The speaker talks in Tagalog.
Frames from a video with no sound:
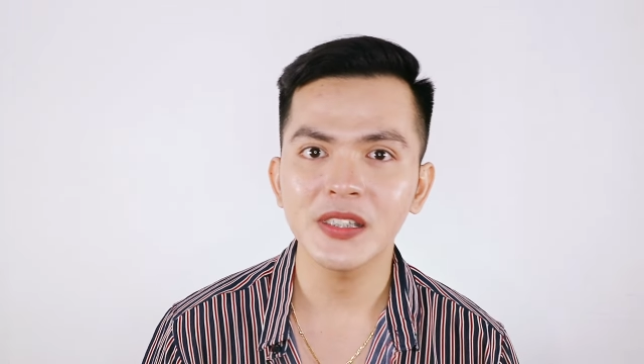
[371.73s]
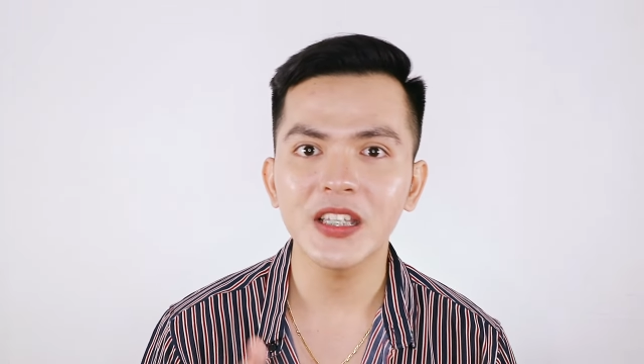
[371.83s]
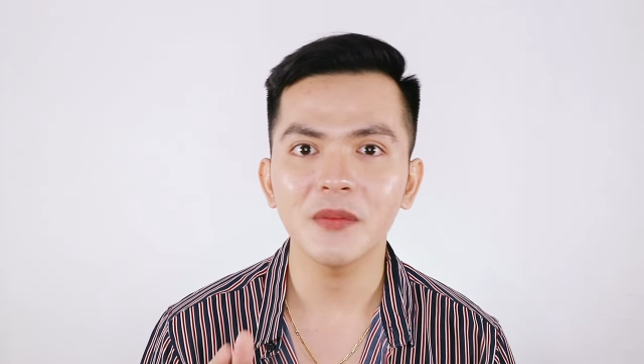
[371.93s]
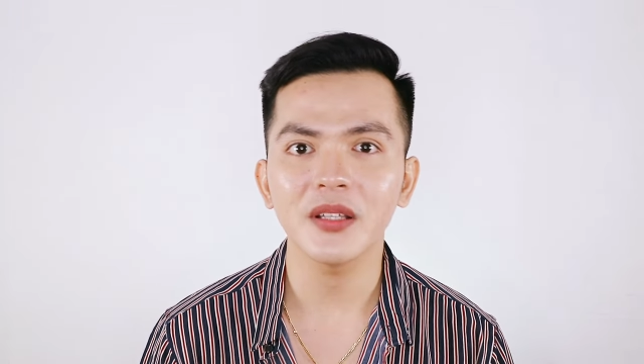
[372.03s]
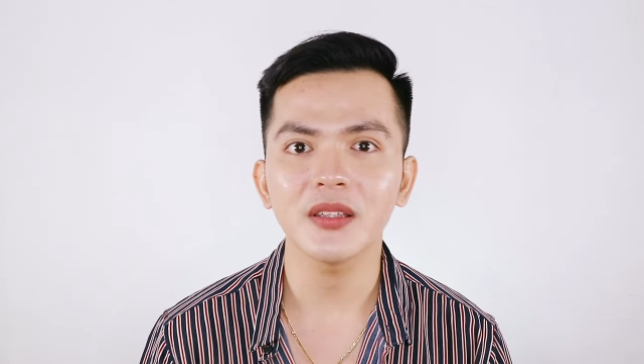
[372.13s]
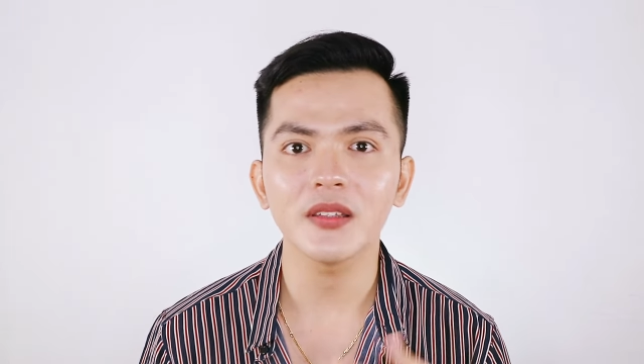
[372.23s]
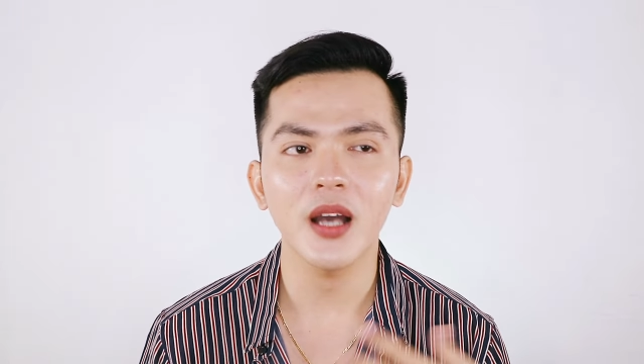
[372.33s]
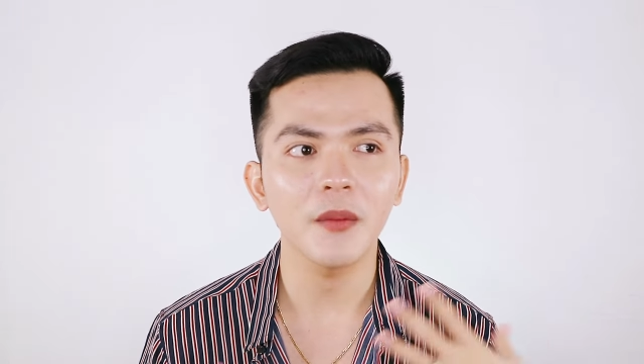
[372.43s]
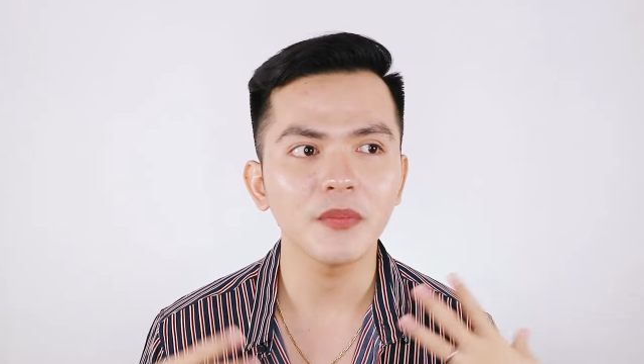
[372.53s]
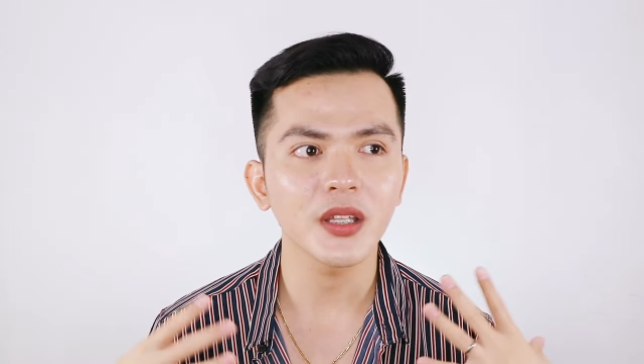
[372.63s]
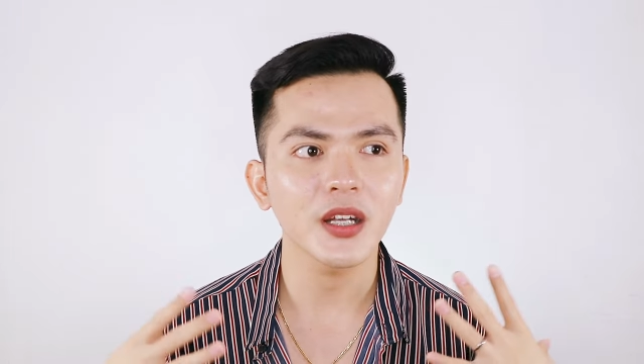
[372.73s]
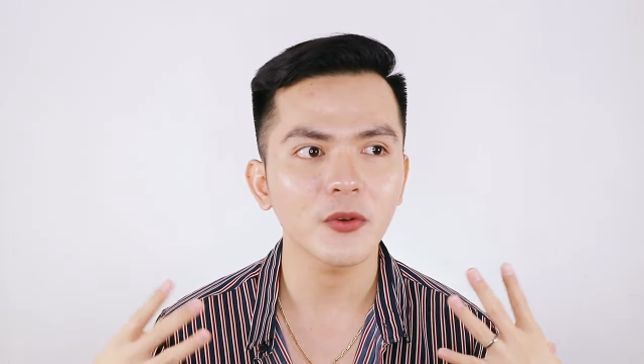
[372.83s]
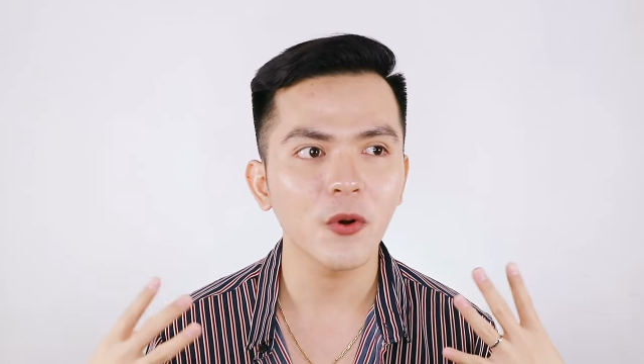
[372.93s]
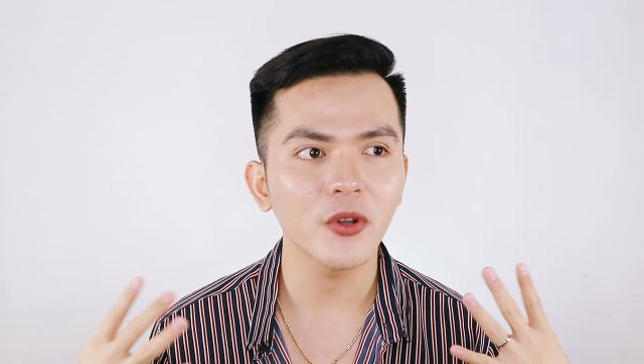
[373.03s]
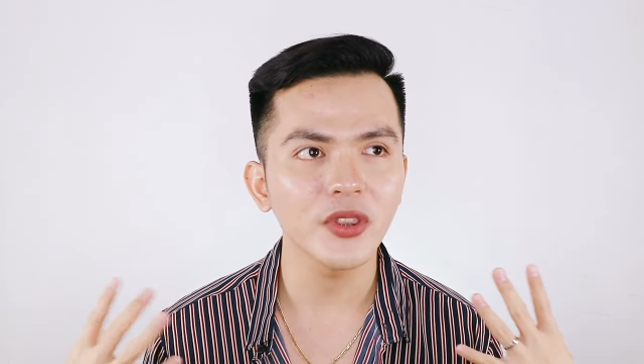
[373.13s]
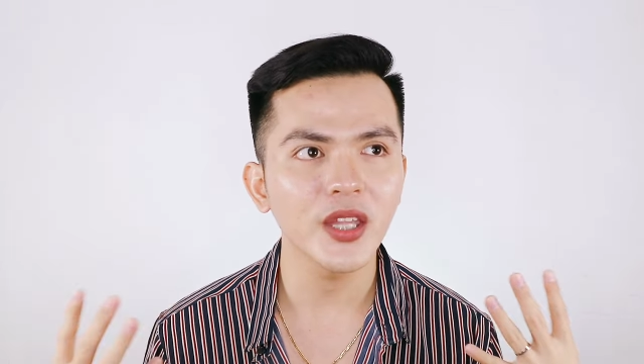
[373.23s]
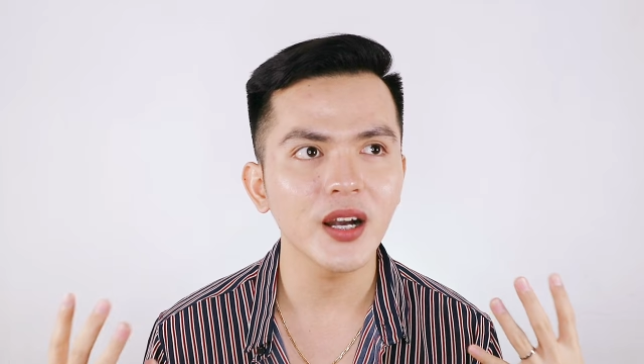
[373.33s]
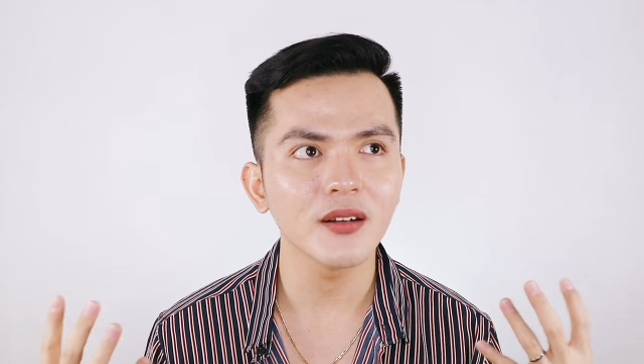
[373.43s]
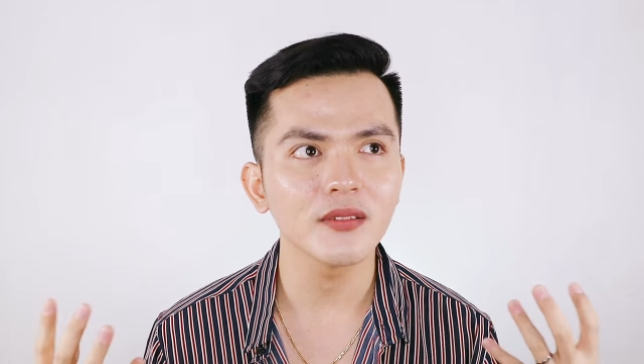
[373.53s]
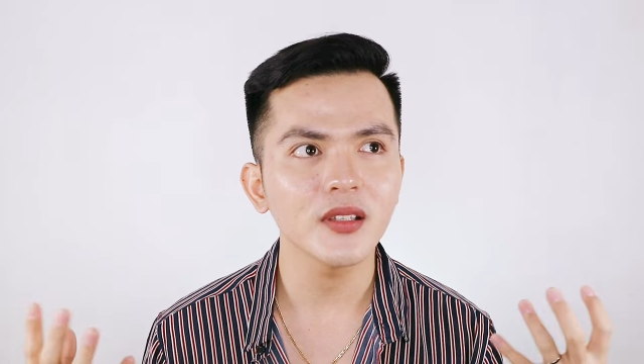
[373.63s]
hindi naman um, nagkaroon
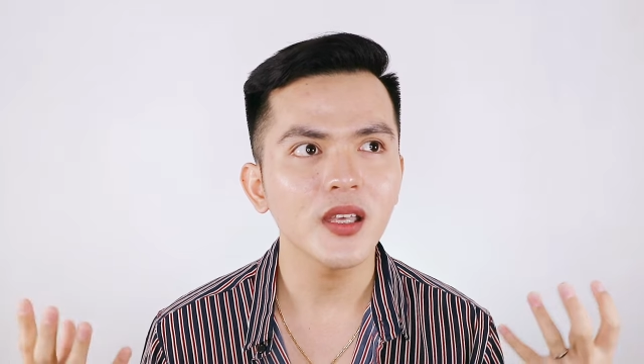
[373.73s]
ng